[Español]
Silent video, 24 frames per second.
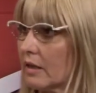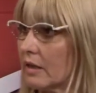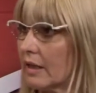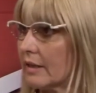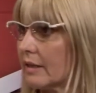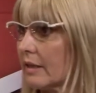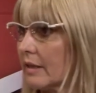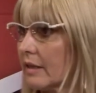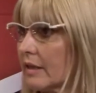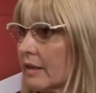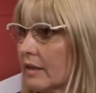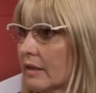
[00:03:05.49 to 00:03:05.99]
la
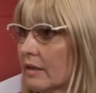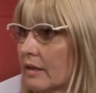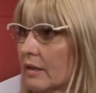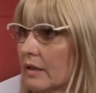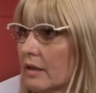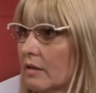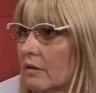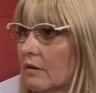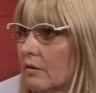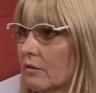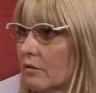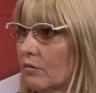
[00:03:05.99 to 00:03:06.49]

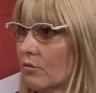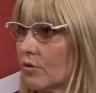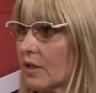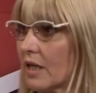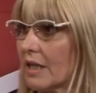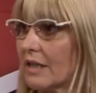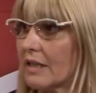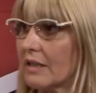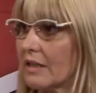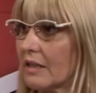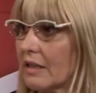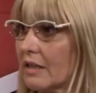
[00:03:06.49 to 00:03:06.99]
tarjeta, usar
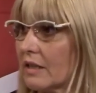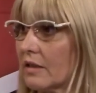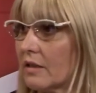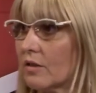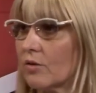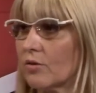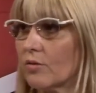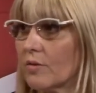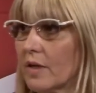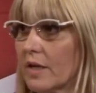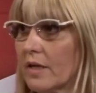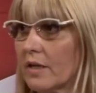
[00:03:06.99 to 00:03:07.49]
la tarjeta
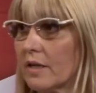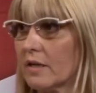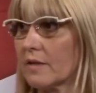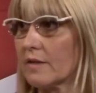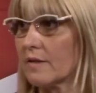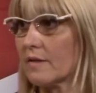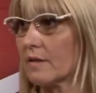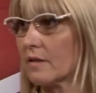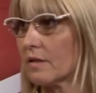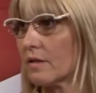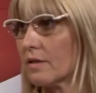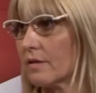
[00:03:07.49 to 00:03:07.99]
urbana, que
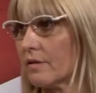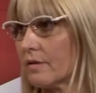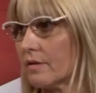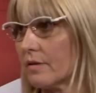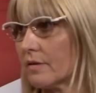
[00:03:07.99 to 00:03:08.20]
se,